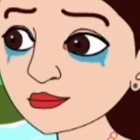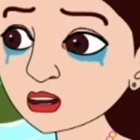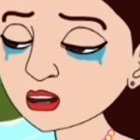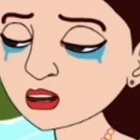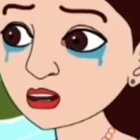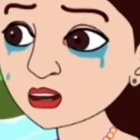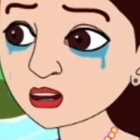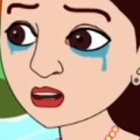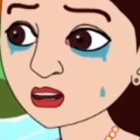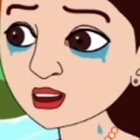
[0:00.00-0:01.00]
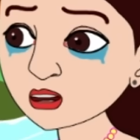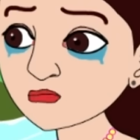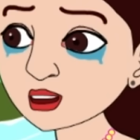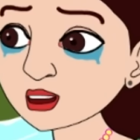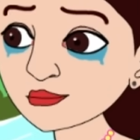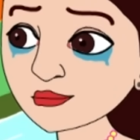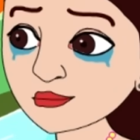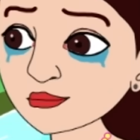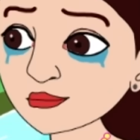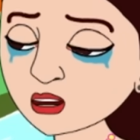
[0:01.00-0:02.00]
तो सच बोल रही कविता
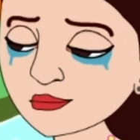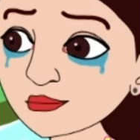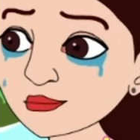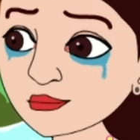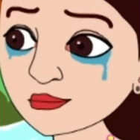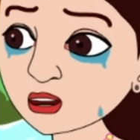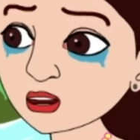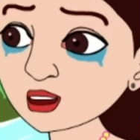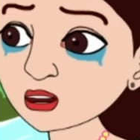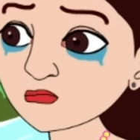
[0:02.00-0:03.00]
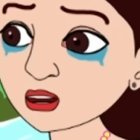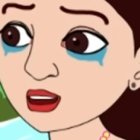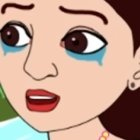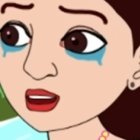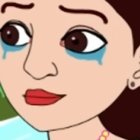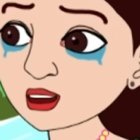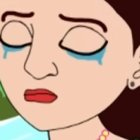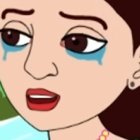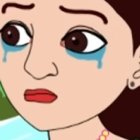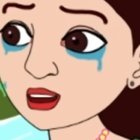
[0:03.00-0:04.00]
ये सच में ज्यादा
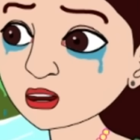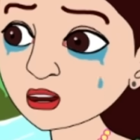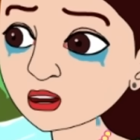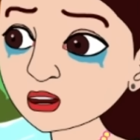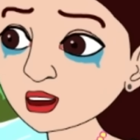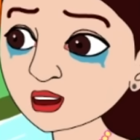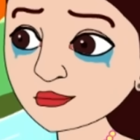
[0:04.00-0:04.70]
कीमती तो नहीं था ना